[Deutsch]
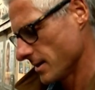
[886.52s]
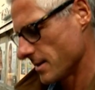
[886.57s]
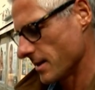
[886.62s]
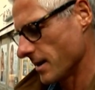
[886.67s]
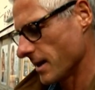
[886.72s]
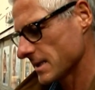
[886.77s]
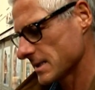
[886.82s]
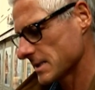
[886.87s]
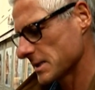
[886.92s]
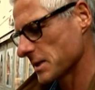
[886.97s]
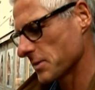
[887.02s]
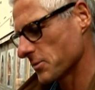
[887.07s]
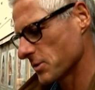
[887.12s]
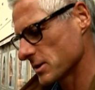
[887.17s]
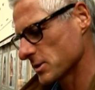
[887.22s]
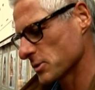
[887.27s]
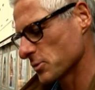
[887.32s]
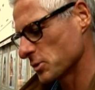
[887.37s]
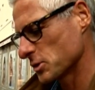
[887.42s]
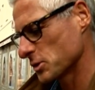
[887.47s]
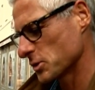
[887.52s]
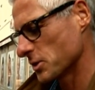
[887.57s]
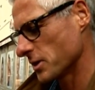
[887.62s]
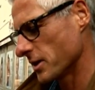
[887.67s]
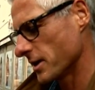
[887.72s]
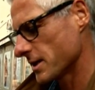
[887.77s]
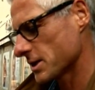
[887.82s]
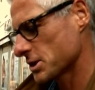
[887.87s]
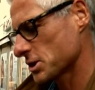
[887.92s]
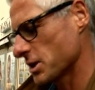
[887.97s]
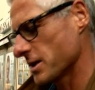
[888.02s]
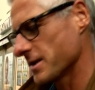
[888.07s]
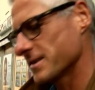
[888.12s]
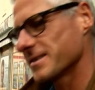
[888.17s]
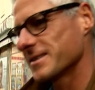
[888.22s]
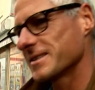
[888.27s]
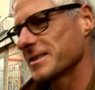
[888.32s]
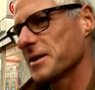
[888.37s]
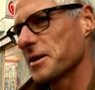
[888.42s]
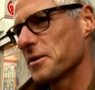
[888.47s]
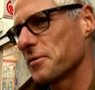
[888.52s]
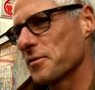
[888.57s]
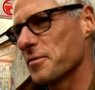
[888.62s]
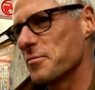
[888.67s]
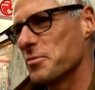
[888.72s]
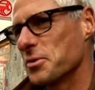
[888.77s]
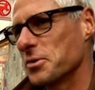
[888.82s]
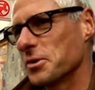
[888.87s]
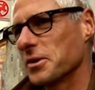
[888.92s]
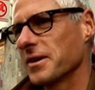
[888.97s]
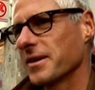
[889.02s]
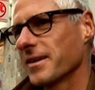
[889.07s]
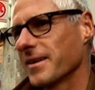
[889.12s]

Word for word: Die 80er waren sowieso eine echt schlechte Zeit für Mode.